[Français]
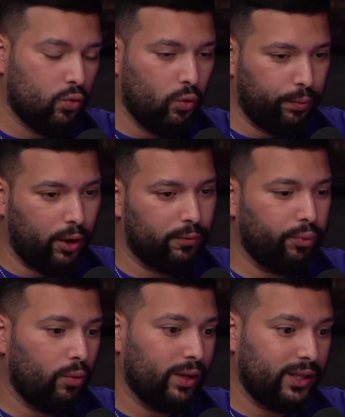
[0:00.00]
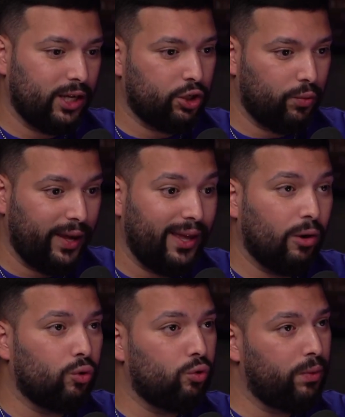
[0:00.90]
comprendre pourquoi tu as échoué et
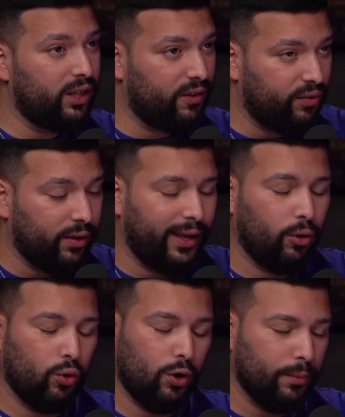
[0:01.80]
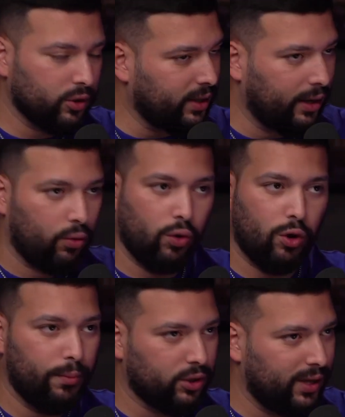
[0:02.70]
redoubler d'efforts et recommencer,
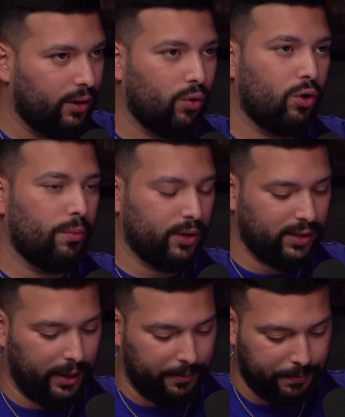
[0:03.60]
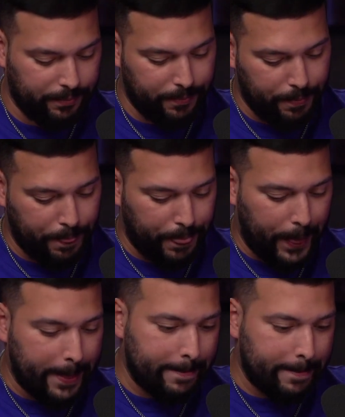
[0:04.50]
recommencer, recommencer. Recommencer sans